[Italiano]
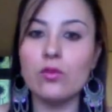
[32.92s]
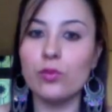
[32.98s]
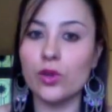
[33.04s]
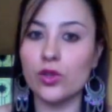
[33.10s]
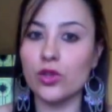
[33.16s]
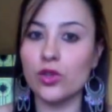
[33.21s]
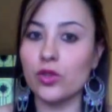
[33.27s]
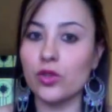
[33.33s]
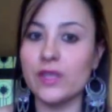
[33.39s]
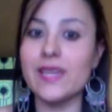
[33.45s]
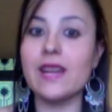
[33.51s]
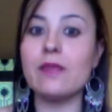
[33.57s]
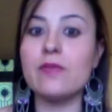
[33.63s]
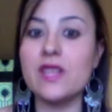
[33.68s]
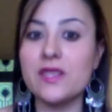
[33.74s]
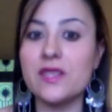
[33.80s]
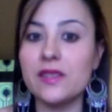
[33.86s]
prodotto
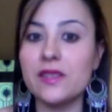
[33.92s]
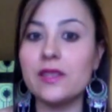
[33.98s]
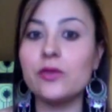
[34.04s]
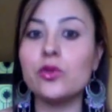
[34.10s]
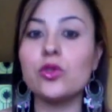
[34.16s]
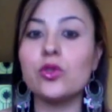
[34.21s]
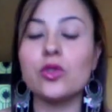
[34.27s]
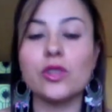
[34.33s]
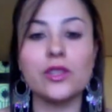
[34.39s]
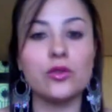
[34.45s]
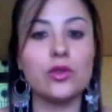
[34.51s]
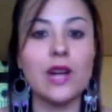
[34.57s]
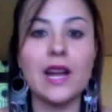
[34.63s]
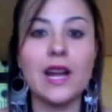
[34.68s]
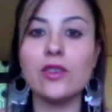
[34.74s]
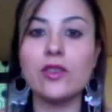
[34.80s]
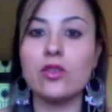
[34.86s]
chiaramente del tutto
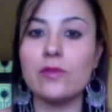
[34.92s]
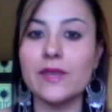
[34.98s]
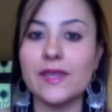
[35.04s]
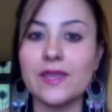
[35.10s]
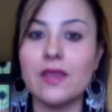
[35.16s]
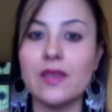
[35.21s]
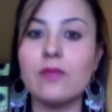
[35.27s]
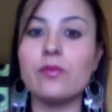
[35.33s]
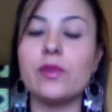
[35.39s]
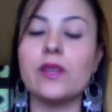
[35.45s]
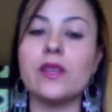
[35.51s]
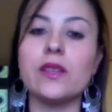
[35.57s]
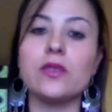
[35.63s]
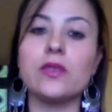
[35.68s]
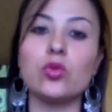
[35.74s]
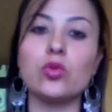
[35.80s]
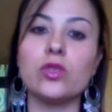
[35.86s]
naturale come
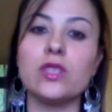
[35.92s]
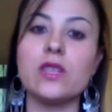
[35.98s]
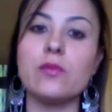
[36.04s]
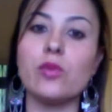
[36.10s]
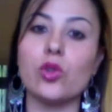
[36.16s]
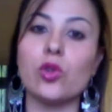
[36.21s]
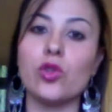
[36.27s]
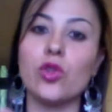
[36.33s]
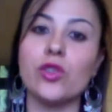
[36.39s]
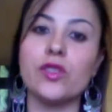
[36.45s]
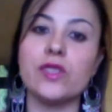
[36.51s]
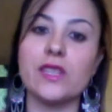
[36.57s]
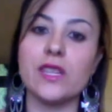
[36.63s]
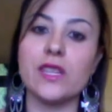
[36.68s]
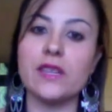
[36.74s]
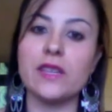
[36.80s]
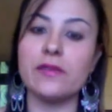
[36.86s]
sempre tutti i
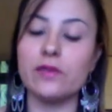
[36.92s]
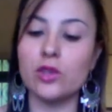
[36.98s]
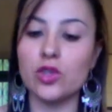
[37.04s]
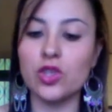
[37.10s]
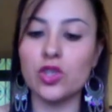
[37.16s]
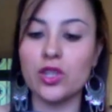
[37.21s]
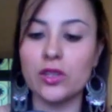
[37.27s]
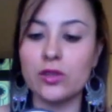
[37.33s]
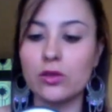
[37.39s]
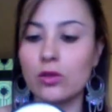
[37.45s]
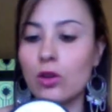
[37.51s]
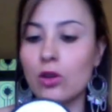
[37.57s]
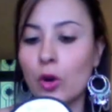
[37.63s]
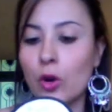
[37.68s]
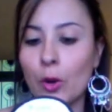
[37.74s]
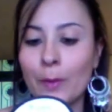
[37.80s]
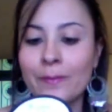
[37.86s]
prodotti Brochet
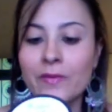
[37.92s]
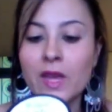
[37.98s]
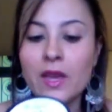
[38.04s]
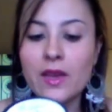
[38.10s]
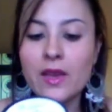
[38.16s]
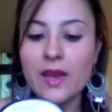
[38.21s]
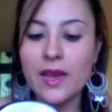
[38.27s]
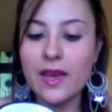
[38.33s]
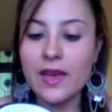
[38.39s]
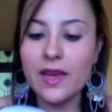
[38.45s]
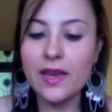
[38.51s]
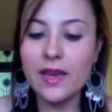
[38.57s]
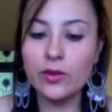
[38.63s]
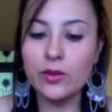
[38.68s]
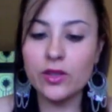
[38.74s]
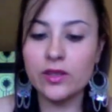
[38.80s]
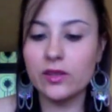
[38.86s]
sono.
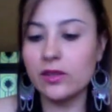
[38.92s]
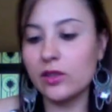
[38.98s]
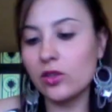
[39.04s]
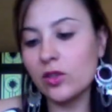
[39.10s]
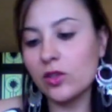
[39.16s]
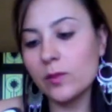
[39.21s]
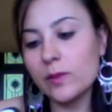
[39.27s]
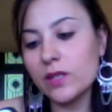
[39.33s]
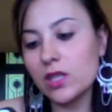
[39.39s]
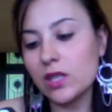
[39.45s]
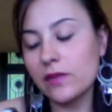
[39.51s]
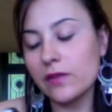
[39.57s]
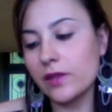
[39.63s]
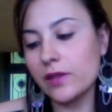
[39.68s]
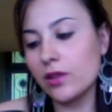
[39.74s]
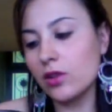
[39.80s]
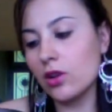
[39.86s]
Eh, questo nello
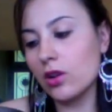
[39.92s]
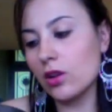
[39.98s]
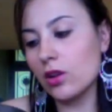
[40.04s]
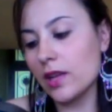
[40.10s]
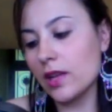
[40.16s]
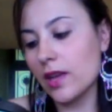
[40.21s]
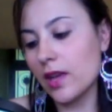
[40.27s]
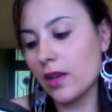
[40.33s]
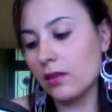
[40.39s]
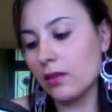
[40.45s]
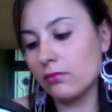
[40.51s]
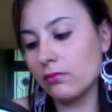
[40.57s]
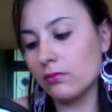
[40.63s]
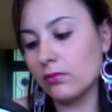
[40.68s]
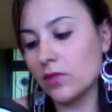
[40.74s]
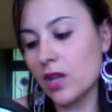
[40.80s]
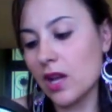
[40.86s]
specifico è
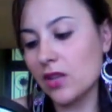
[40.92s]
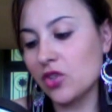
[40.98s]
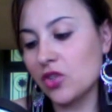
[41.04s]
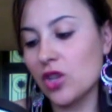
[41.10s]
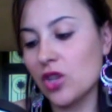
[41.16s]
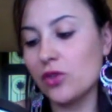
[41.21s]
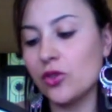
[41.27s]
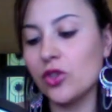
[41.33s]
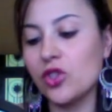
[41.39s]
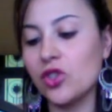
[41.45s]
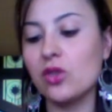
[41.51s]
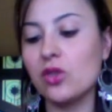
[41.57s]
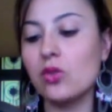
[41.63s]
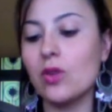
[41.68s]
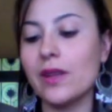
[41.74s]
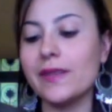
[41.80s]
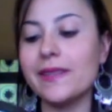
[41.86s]
da
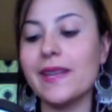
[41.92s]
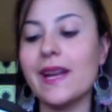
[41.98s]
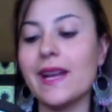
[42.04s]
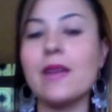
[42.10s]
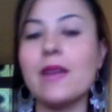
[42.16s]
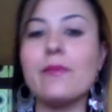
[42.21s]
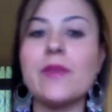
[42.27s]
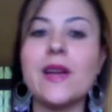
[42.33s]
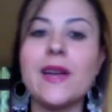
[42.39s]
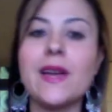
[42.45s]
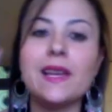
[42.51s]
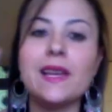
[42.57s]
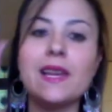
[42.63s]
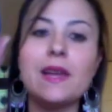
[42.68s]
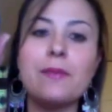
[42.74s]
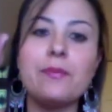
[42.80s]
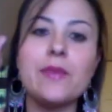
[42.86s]
150
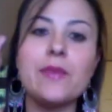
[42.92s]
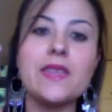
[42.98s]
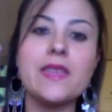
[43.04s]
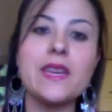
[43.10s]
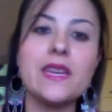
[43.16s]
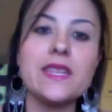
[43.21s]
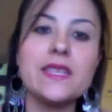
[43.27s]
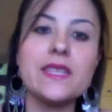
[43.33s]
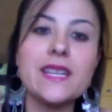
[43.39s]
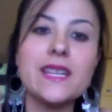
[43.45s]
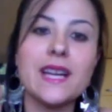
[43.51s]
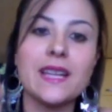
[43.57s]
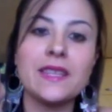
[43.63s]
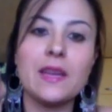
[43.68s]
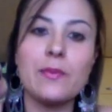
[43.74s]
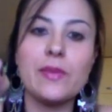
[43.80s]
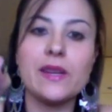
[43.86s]
ml ed è
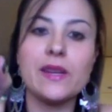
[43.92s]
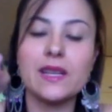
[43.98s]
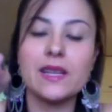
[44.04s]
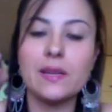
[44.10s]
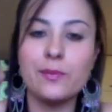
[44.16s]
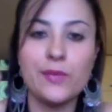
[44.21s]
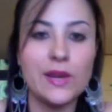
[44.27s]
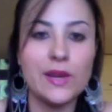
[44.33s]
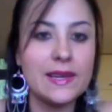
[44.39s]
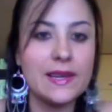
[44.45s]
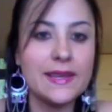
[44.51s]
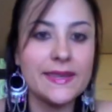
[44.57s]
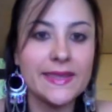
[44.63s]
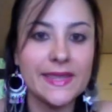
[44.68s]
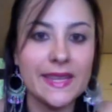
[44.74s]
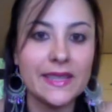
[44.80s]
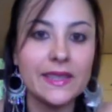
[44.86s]
indicata per capelli
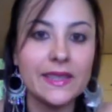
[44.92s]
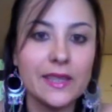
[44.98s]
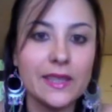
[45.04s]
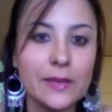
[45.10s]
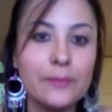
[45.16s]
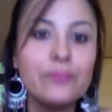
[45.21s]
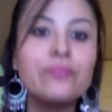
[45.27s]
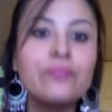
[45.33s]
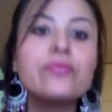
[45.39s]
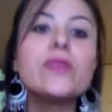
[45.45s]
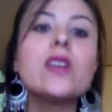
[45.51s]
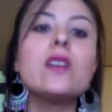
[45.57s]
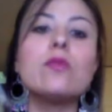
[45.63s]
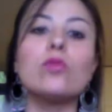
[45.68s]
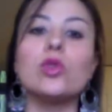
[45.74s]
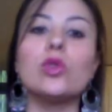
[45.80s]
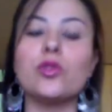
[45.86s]
secchi,
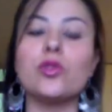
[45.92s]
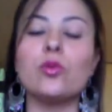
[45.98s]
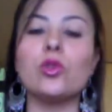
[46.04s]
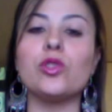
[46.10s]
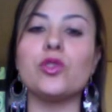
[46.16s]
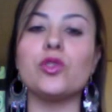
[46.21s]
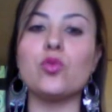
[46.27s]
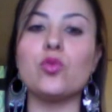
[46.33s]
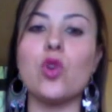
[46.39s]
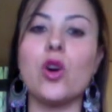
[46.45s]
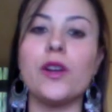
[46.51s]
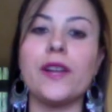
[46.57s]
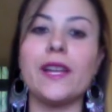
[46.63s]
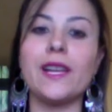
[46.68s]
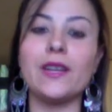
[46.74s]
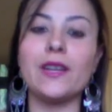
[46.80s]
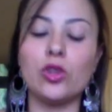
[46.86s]
molto molto
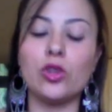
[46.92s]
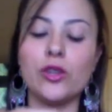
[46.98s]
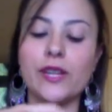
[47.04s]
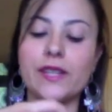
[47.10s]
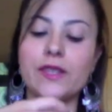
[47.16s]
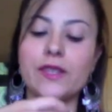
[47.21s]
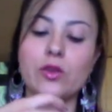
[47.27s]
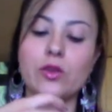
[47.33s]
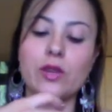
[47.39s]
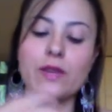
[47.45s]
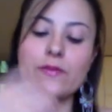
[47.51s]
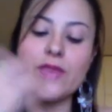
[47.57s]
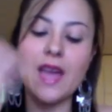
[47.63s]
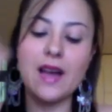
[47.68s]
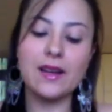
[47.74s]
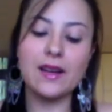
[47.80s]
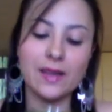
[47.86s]
buona. La colorazione è
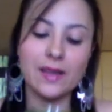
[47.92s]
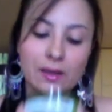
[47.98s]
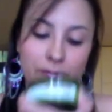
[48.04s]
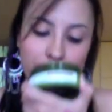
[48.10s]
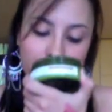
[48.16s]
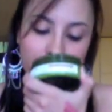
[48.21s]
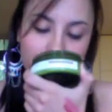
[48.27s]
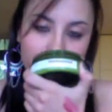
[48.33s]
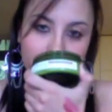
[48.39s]
bianca,